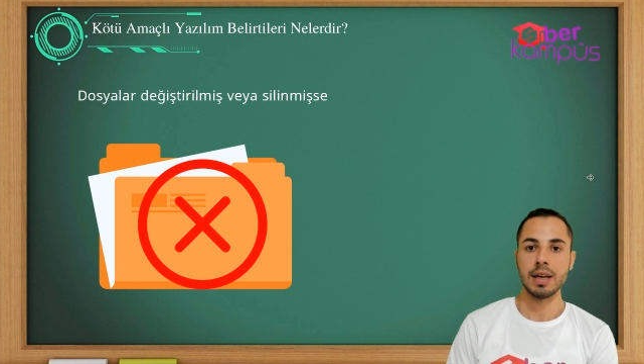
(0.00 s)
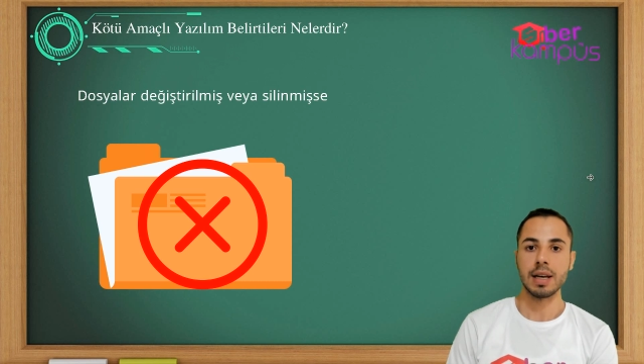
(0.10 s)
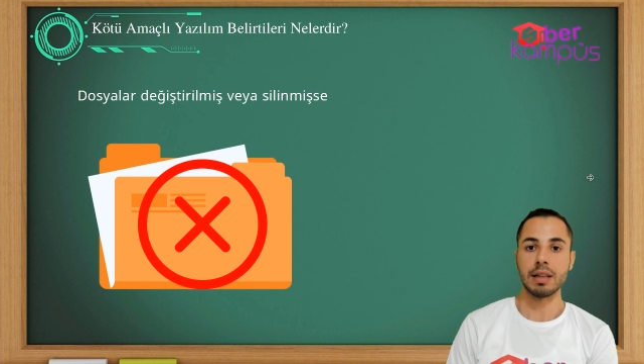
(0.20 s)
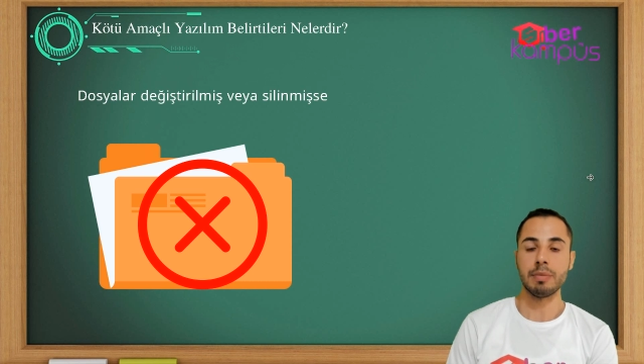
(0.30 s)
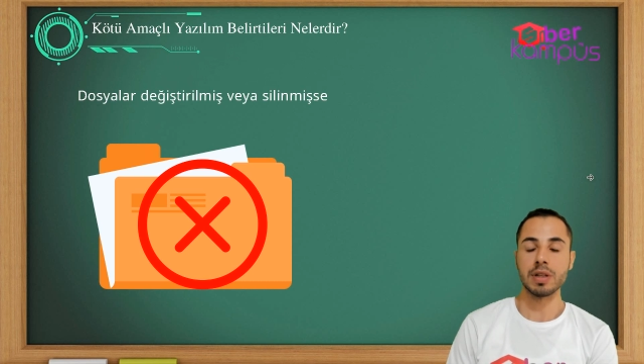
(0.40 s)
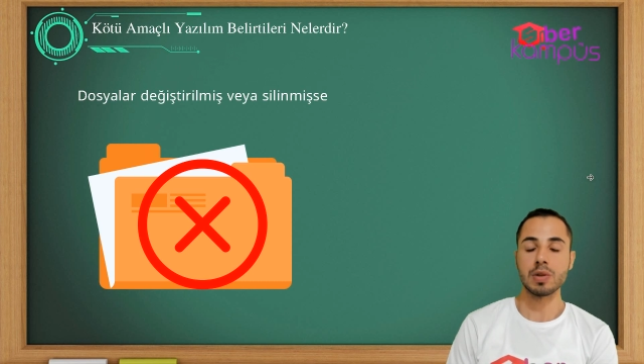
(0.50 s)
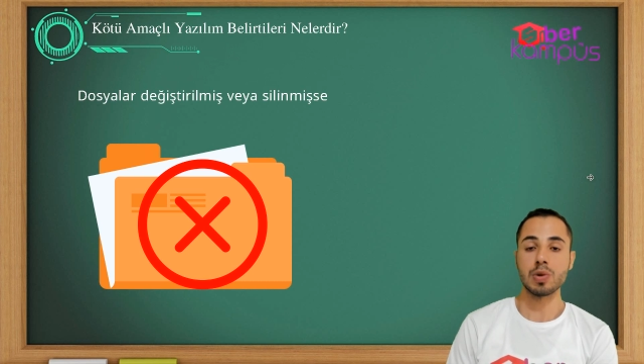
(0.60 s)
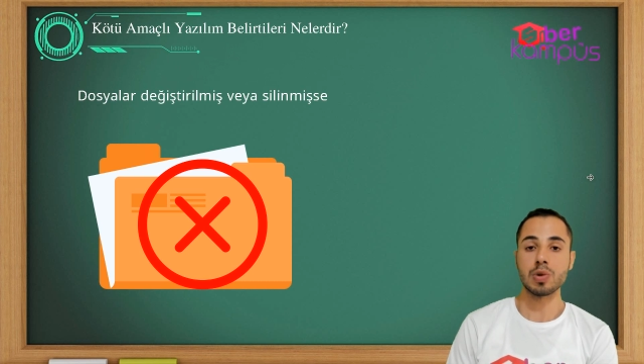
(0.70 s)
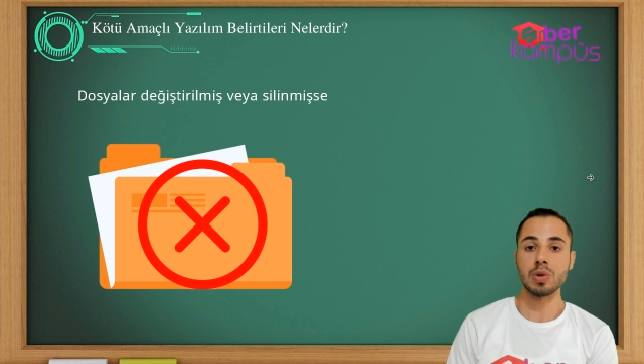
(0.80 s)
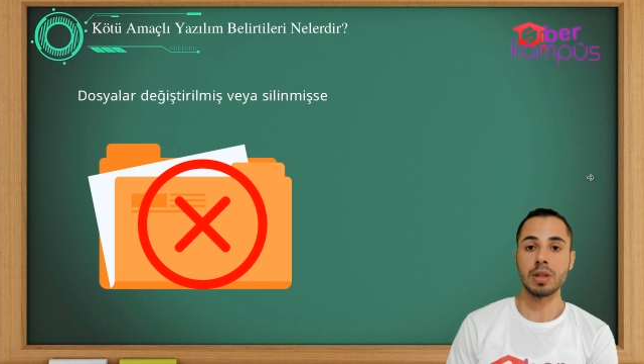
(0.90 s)
ya da masa
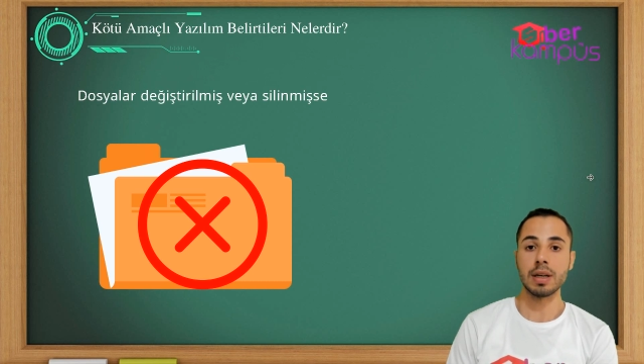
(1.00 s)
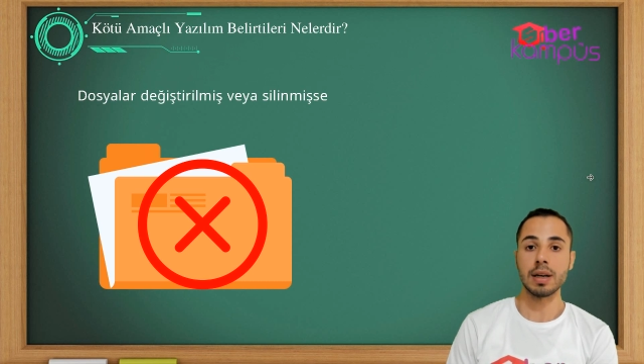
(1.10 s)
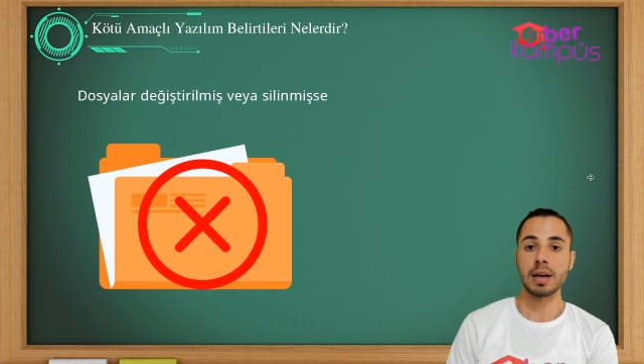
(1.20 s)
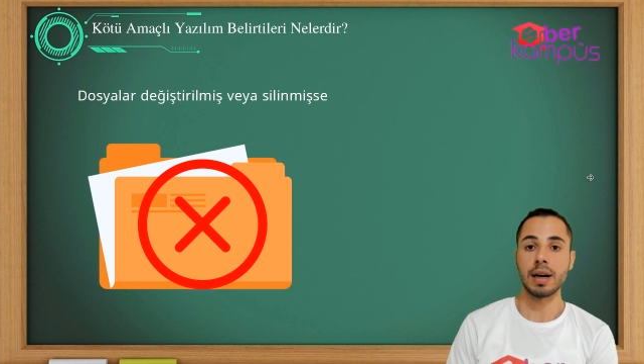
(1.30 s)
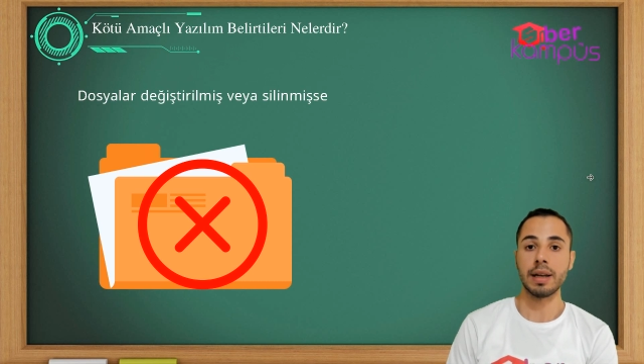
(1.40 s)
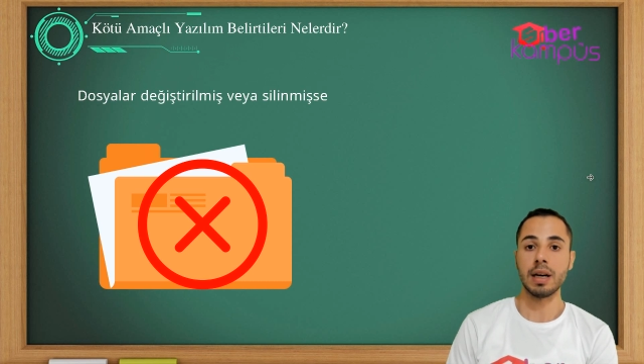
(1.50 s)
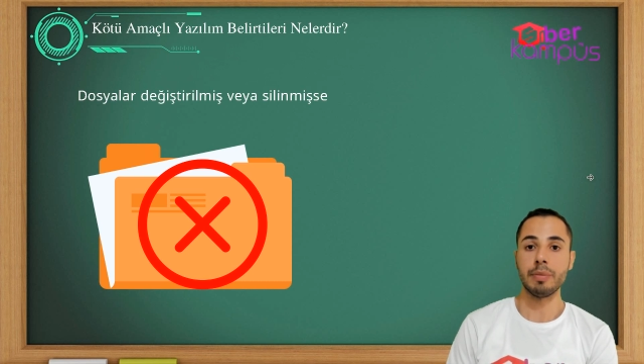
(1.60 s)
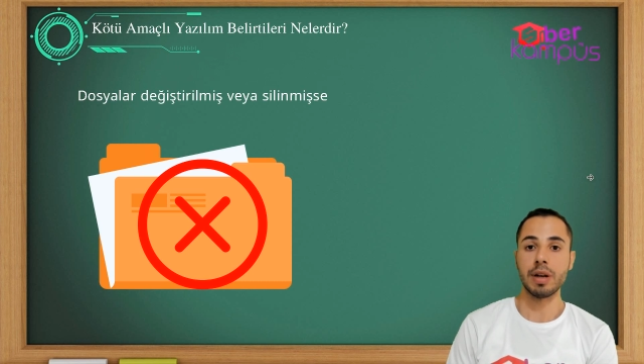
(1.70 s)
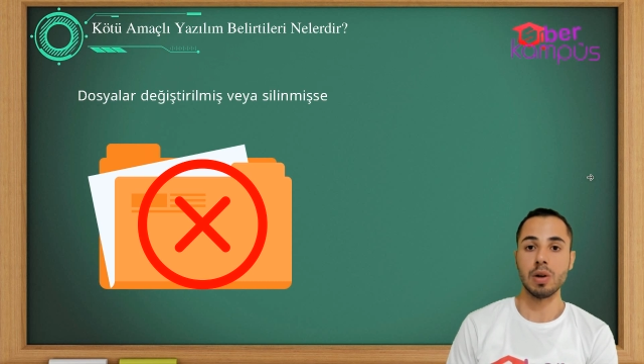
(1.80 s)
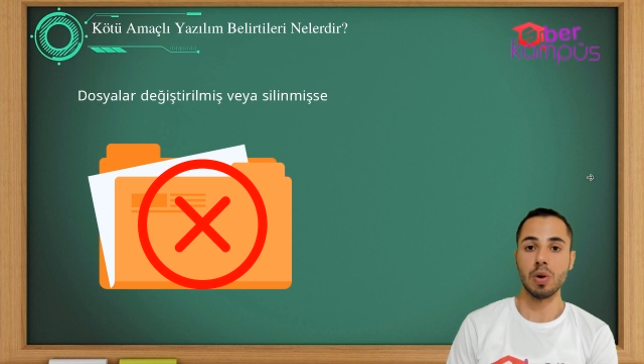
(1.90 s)
üstünde
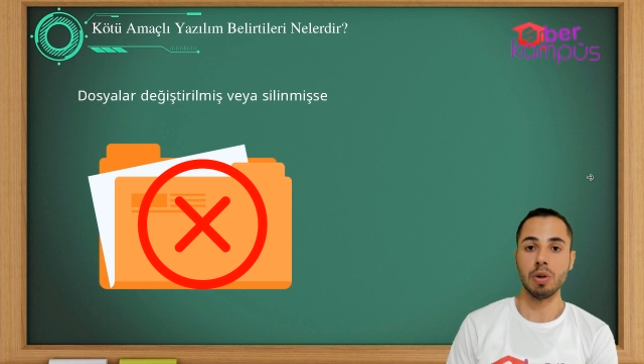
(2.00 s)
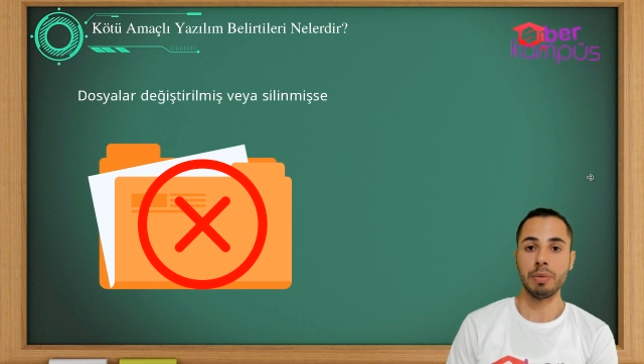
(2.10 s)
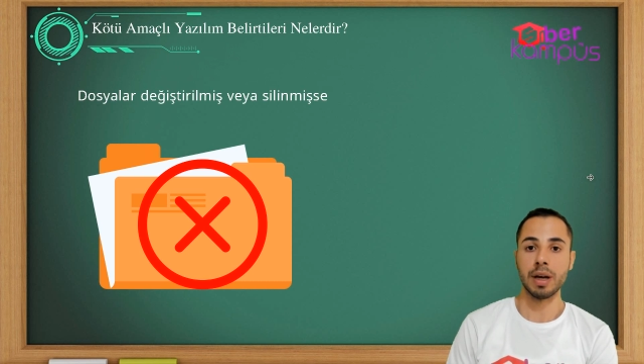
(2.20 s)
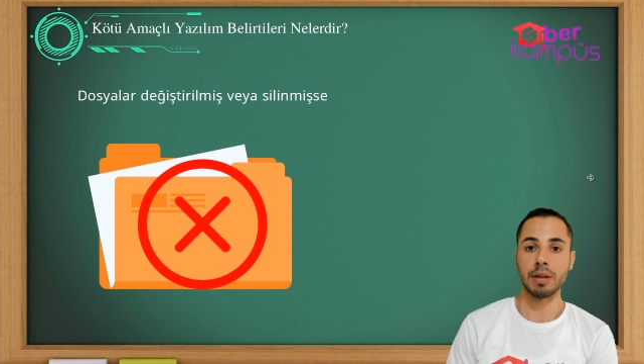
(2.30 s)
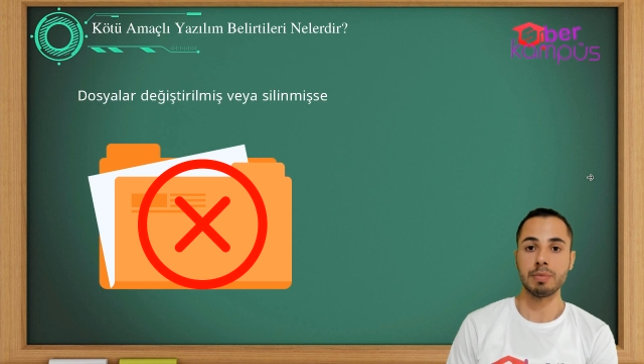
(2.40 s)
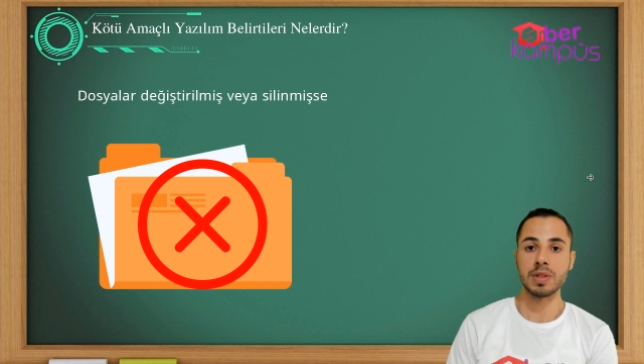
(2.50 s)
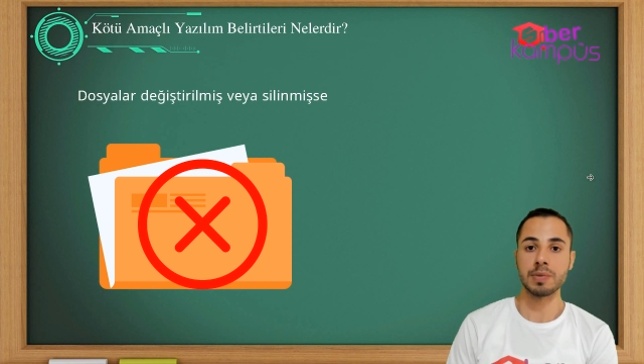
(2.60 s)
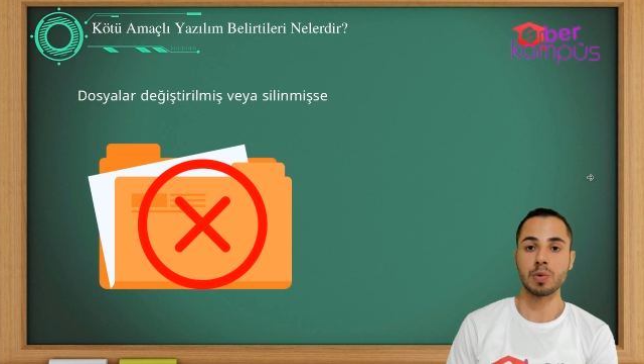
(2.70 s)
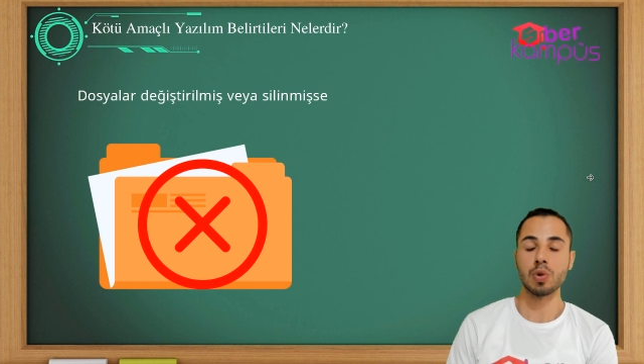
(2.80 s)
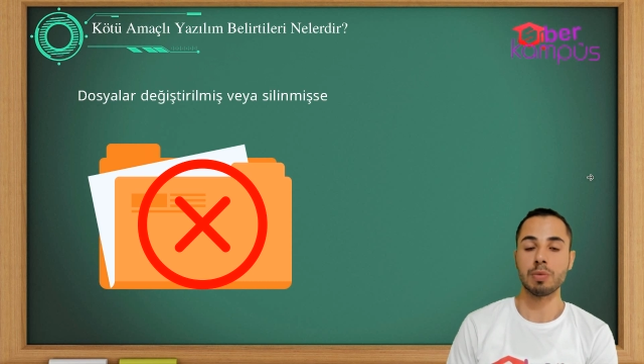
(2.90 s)
kaynağı belli olmayan bizim